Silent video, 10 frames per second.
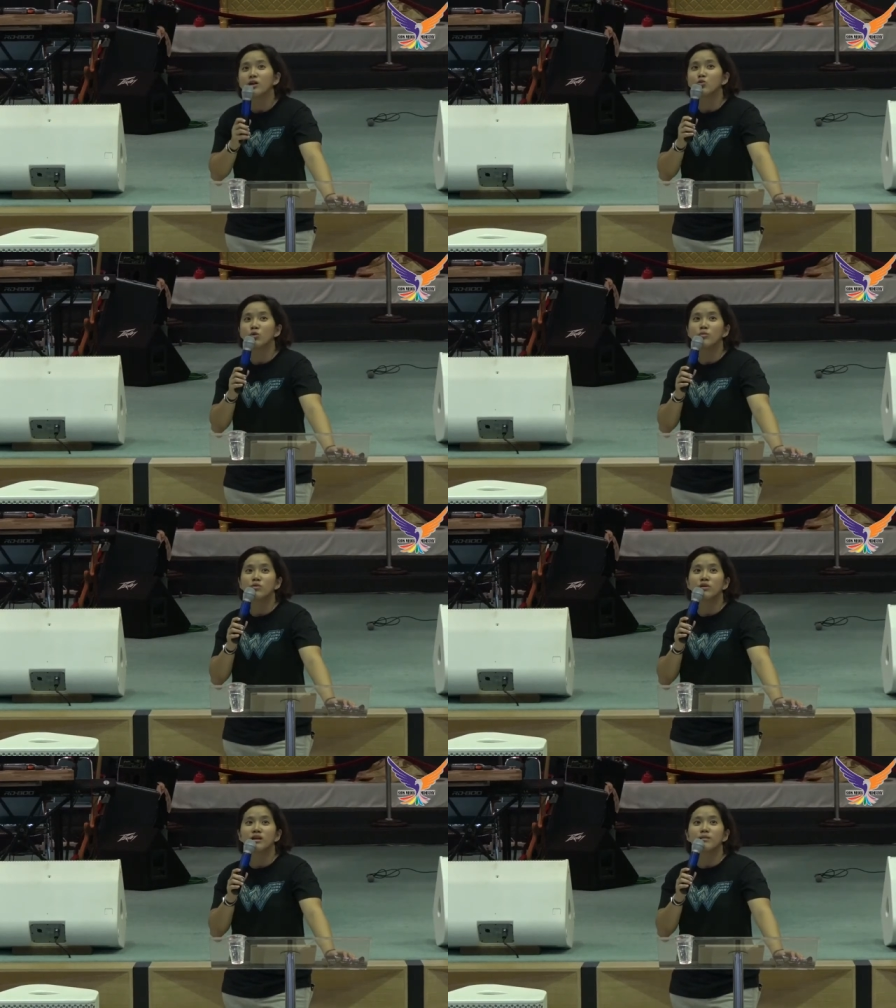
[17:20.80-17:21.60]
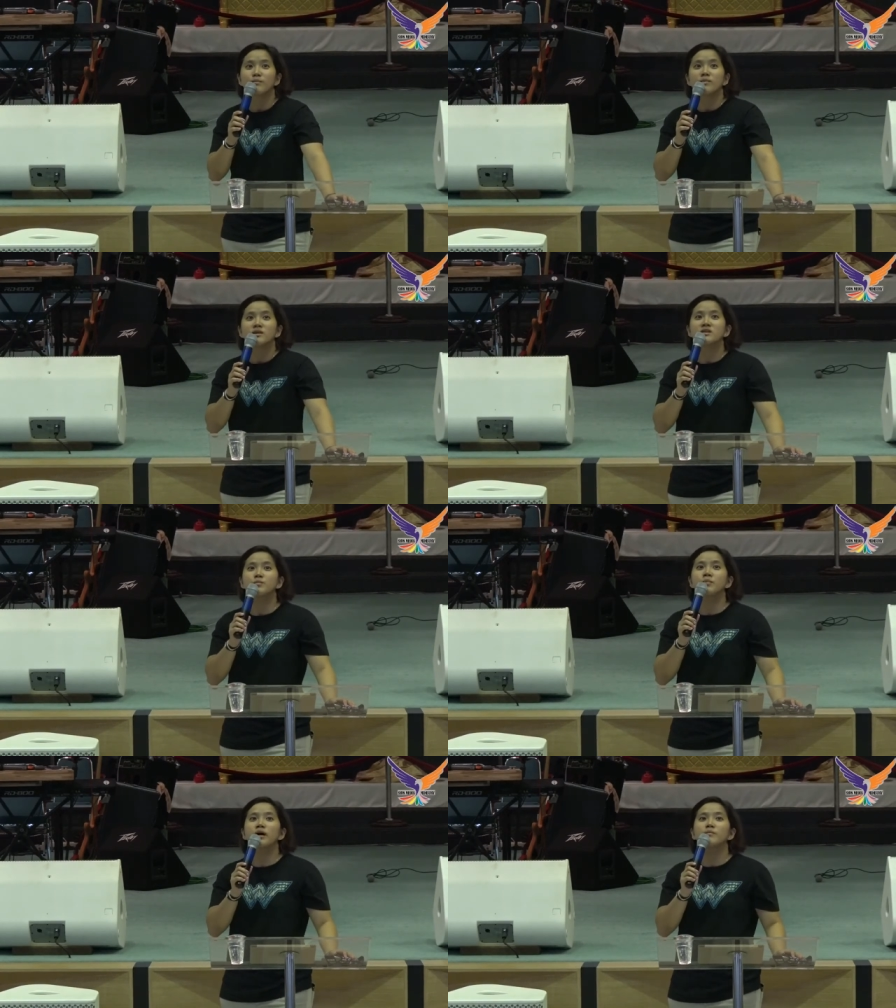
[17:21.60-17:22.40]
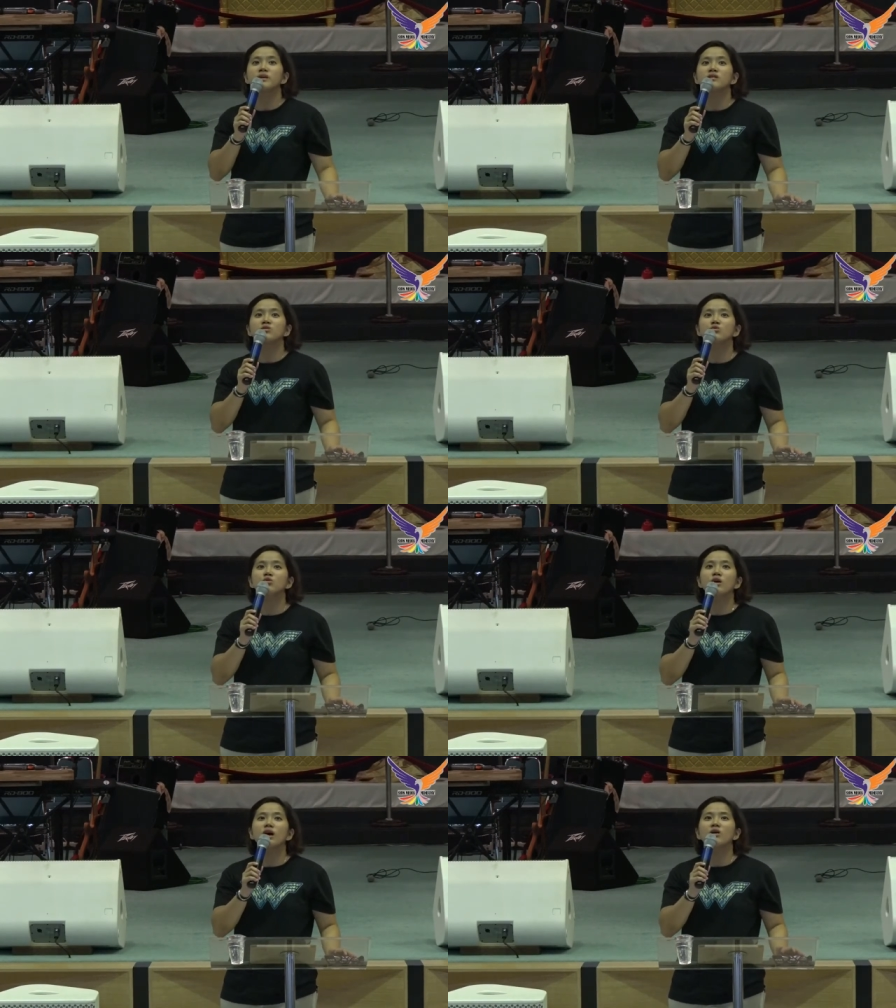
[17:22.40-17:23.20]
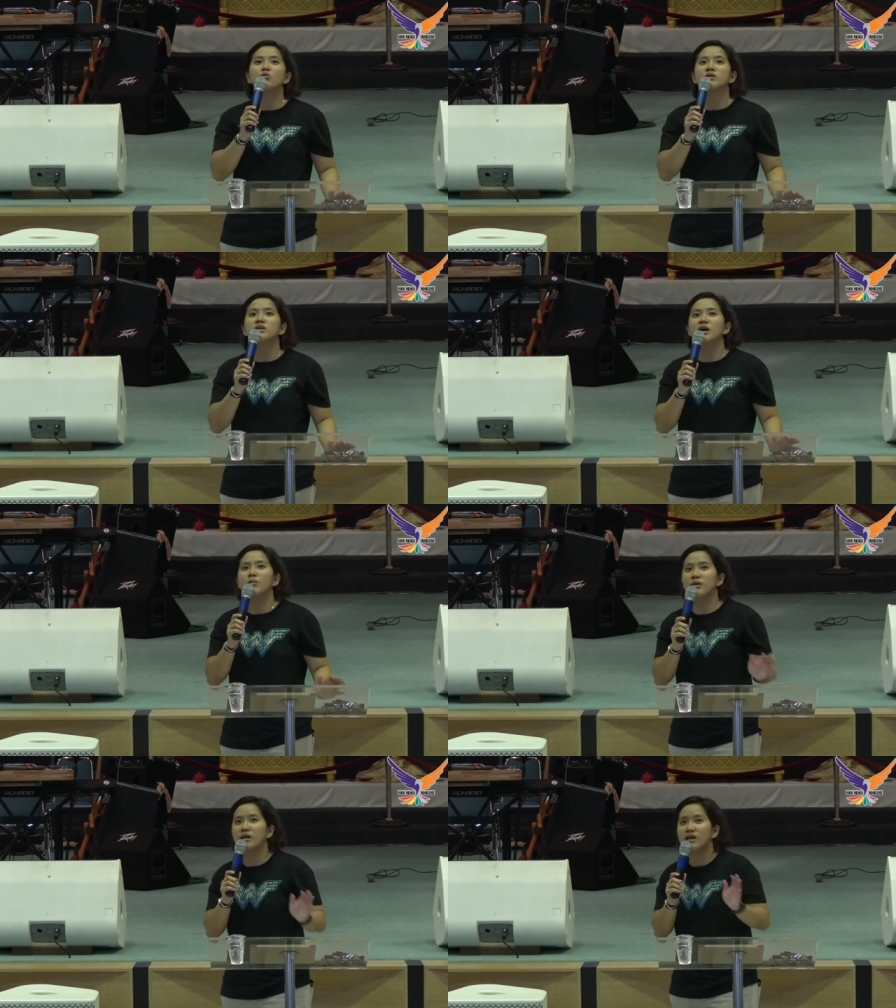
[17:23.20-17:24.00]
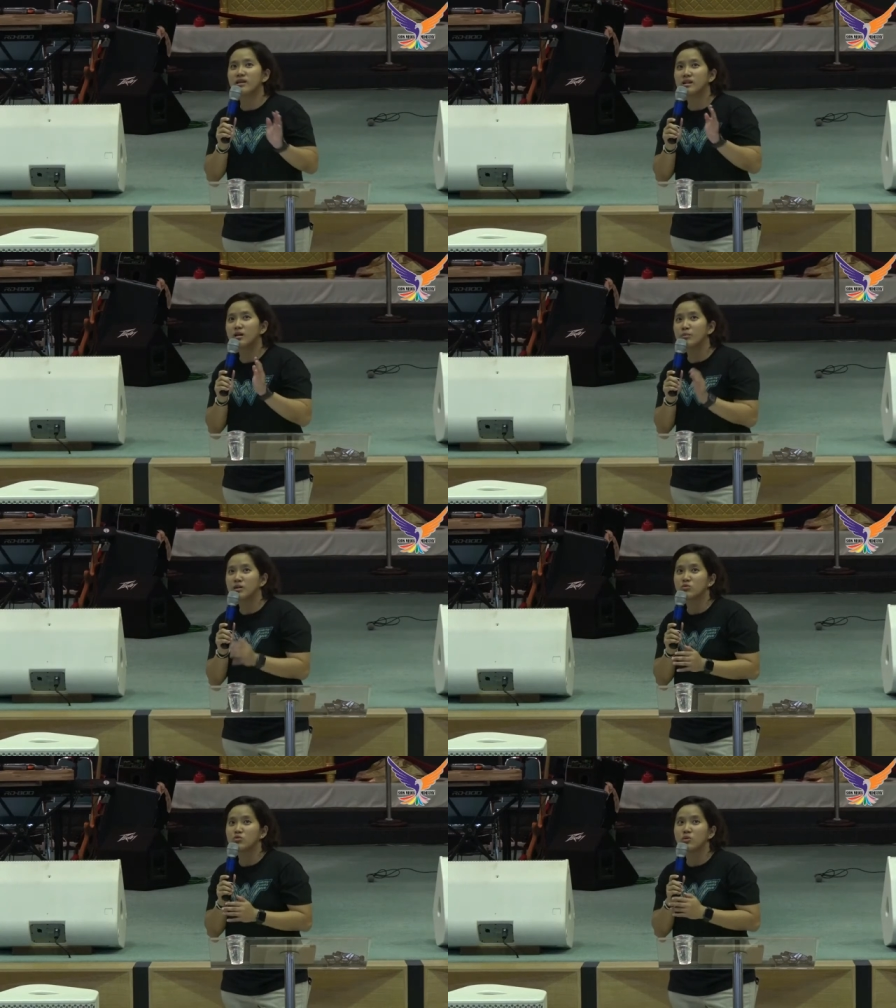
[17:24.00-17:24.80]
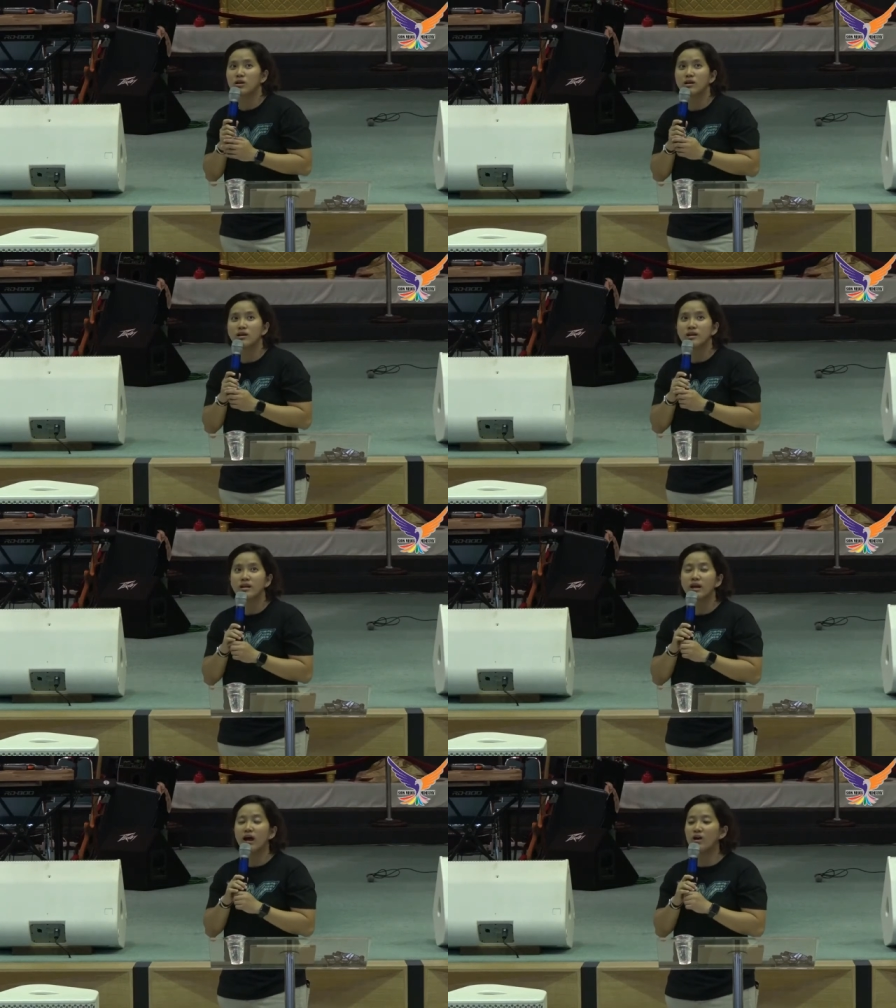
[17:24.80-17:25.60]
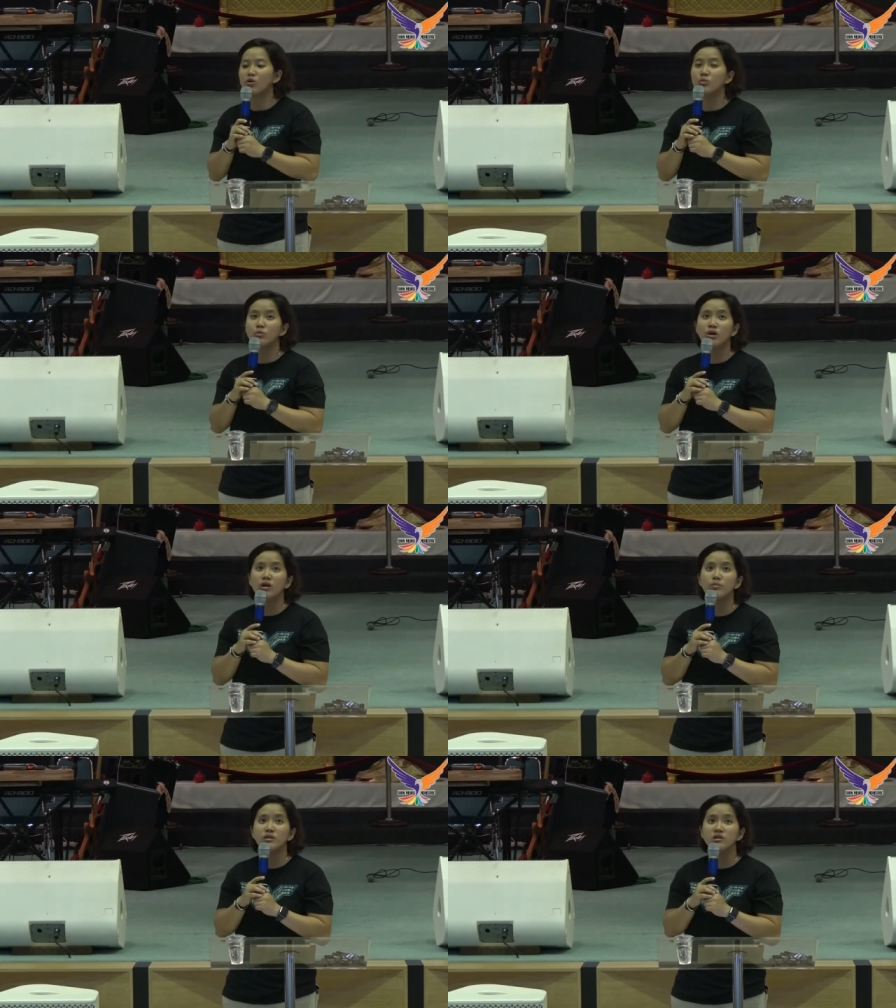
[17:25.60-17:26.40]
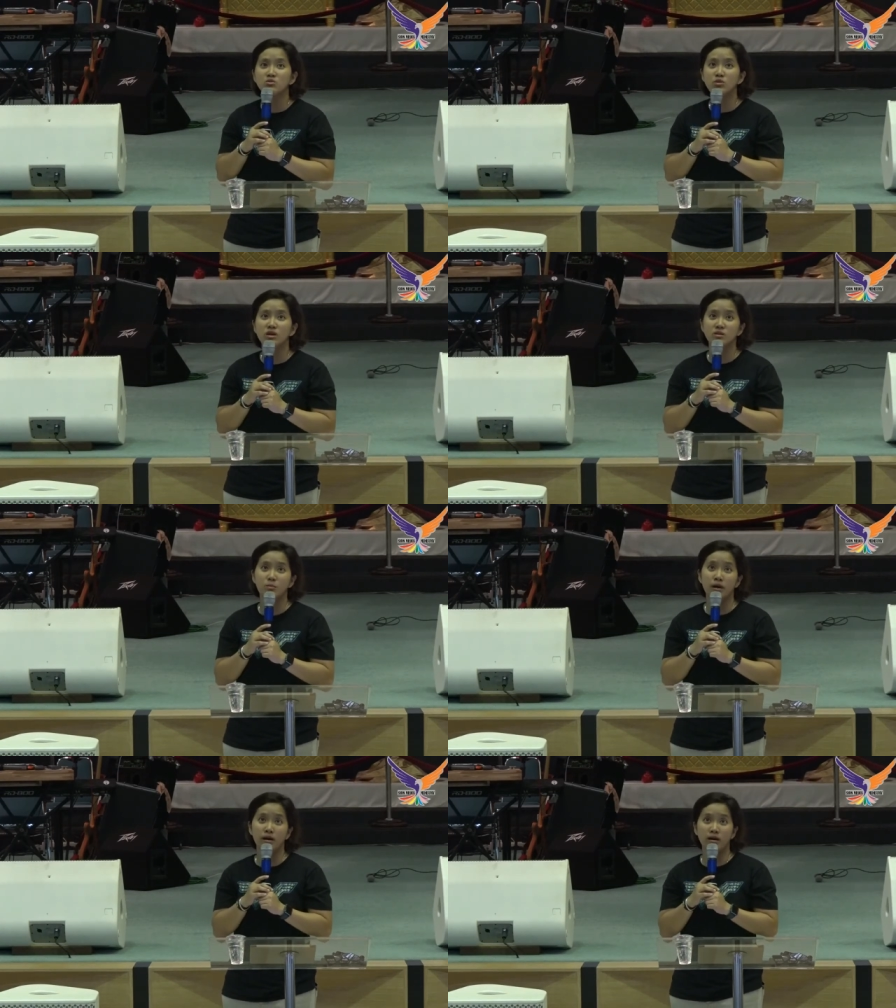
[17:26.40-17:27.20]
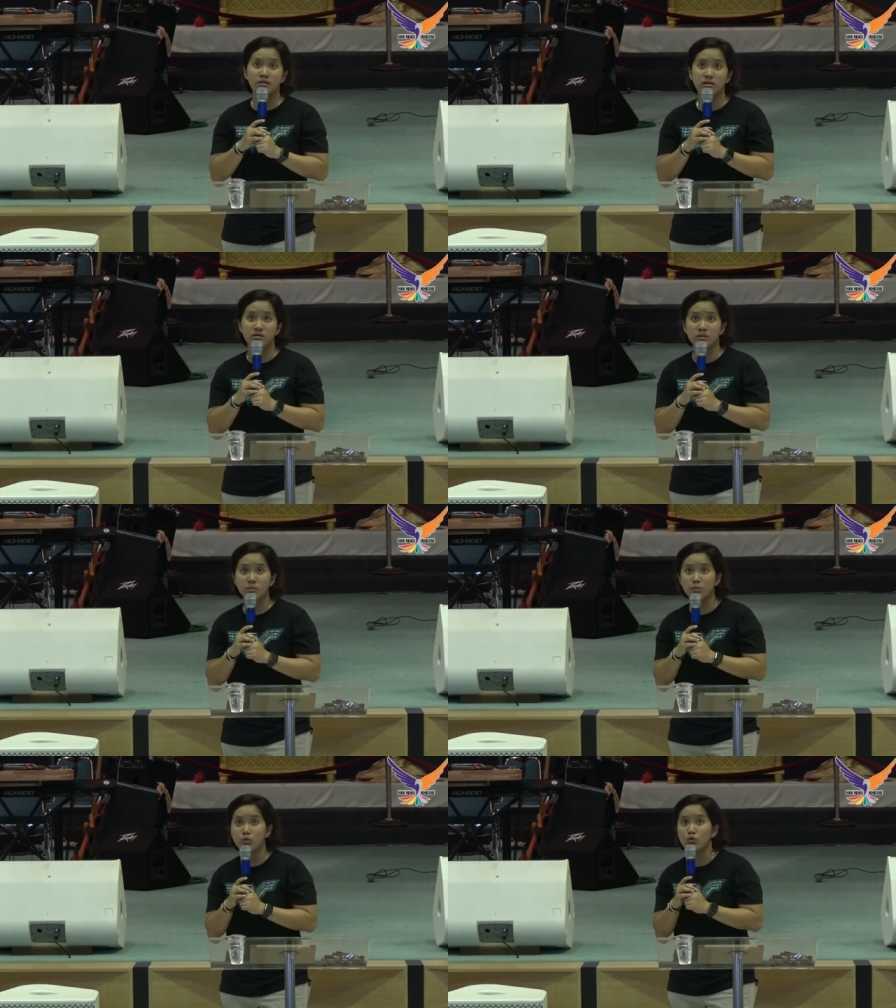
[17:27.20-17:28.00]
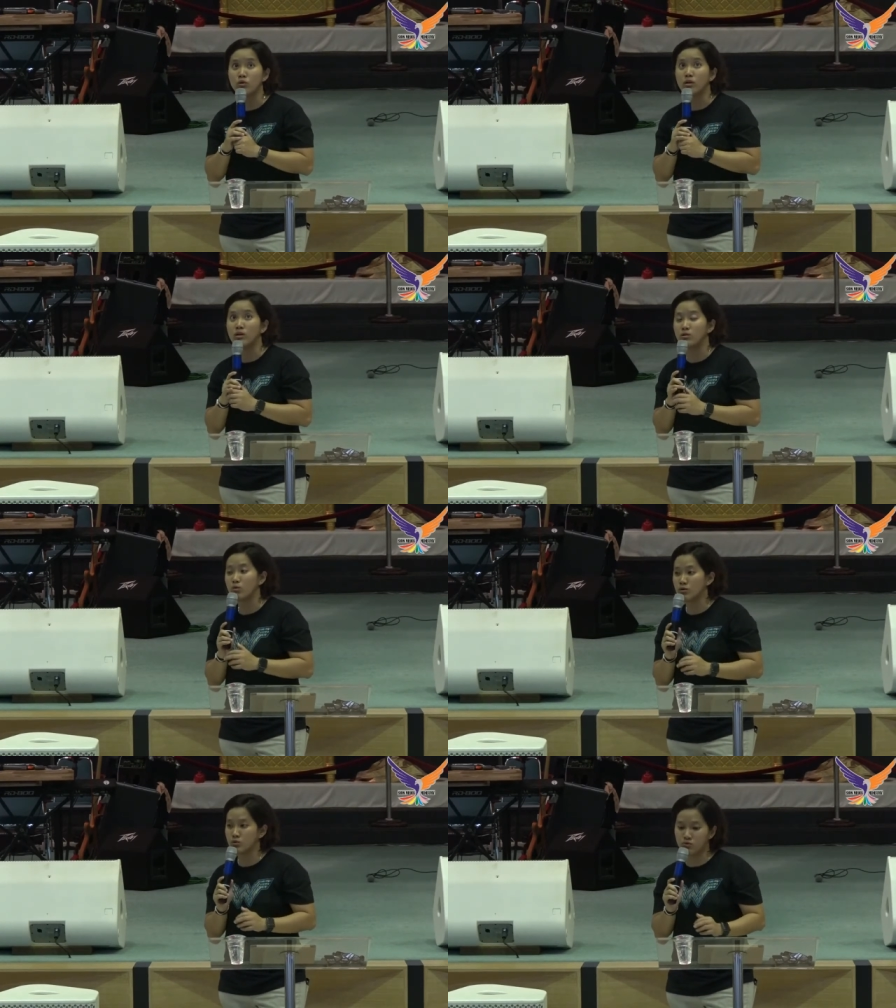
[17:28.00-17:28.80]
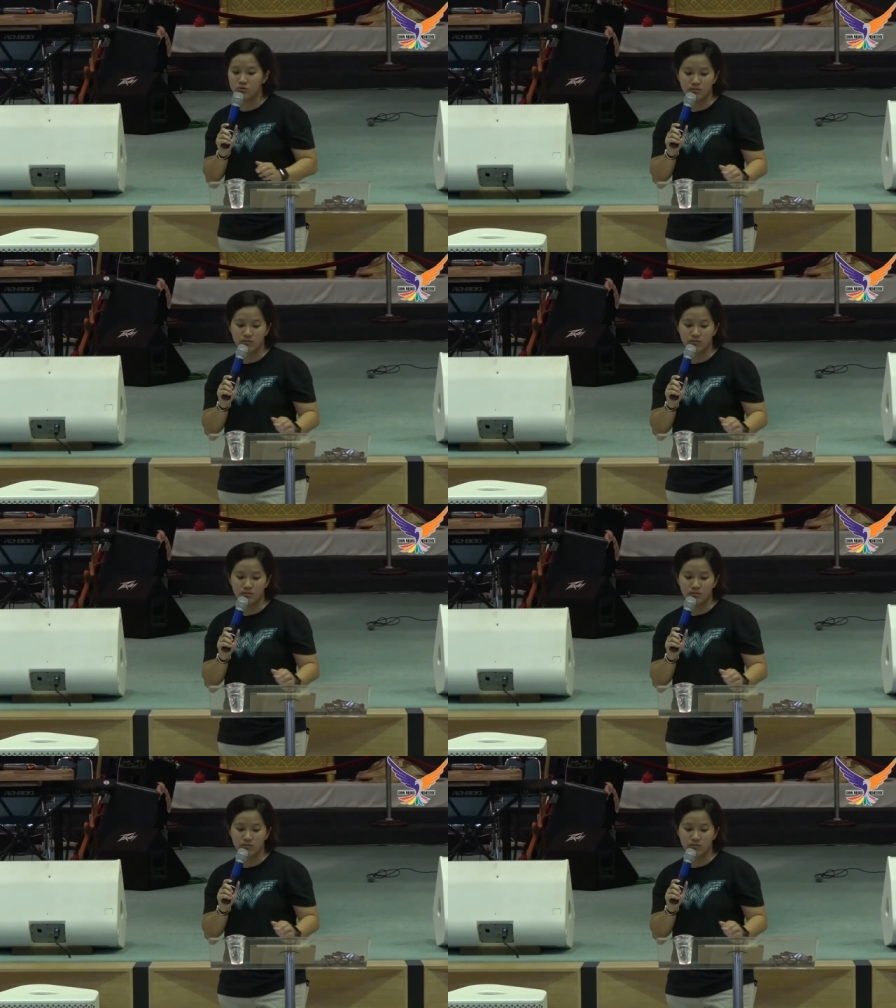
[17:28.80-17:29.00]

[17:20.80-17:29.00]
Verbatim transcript: 26. Sebab itu aku tidak berlari tanpa tujuan dan aku bukan petinju yang sembarangan saja memukul. 27.